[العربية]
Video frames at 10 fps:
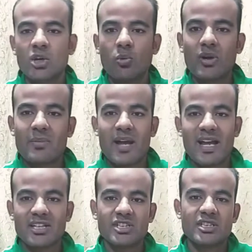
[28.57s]
وانا
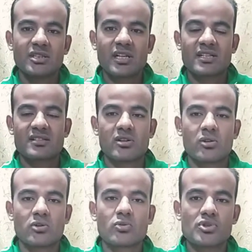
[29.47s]
بحيي كريستيانو
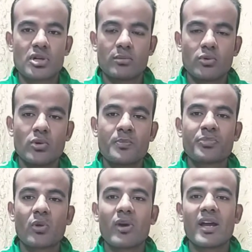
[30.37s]
رونالدو شابوه
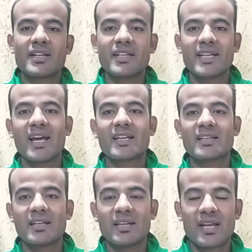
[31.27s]
وهنيئا
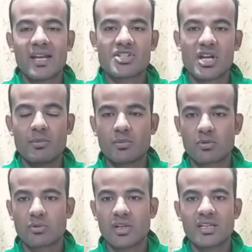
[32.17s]
لك شعب
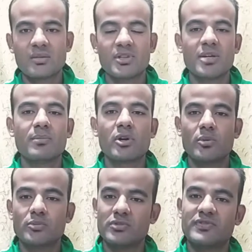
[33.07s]
البرتغال اللي بيحبك
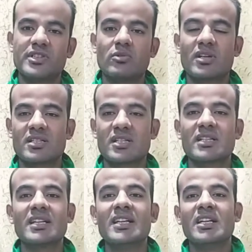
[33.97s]
وبيموت فيك
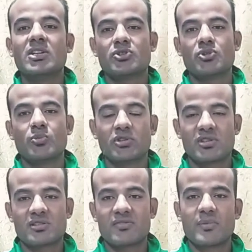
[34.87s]
وكذلك الدموع
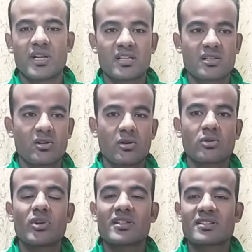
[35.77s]
تزرف من كريستيانو
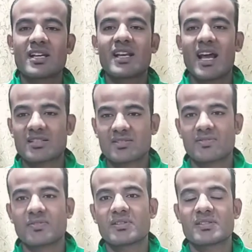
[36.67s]
رونالدو اثناء
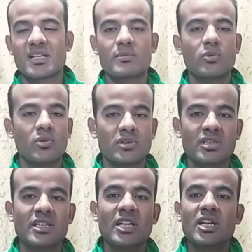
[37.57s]
العزف السلام
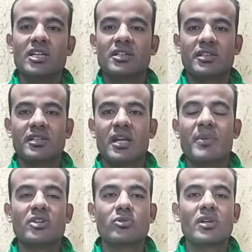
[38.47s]
الوطني
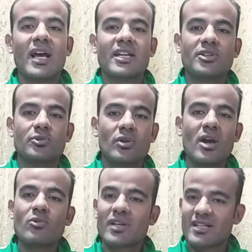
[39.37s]
انما يدل على انه
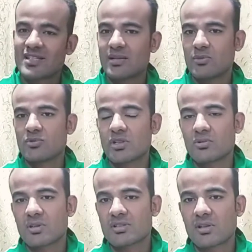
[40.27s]
اول كاس عالم يوصل
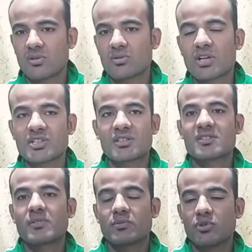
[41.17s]
له كريستيانو رونالدو عشان
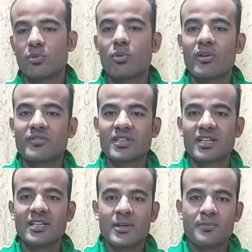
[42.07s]
تسفر بالدموع وقفتك
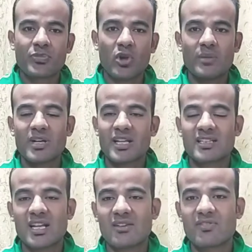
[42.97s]
وحلمك انك
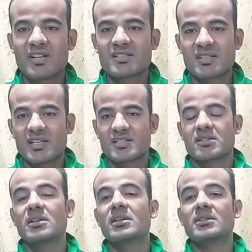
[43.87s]
تلعب في هذا
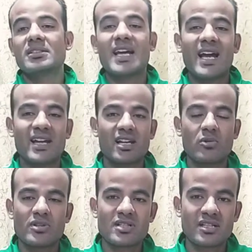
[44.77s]
الكاس دي حاجه
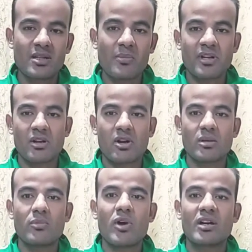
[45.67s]
كويسه جدا من
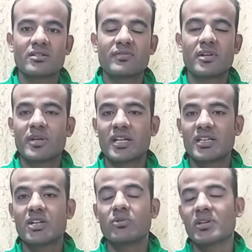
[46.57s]
القلب وعاطفه كبيره
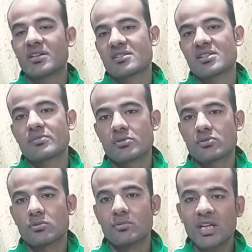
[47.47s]
جدا واحساس
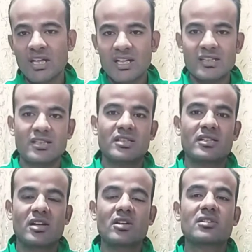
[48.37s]
بالظلم اللي
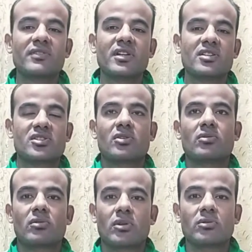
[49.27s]
اتحط فيه
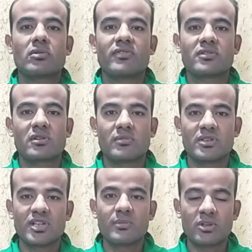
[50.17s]
كريستيانو رونالدو الفتره
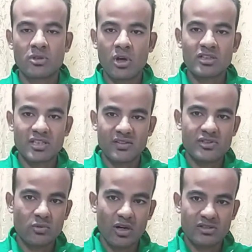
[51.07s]
الماضيه من ضغط
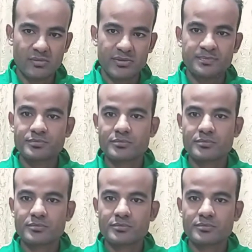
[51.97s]
نفسي وعصبي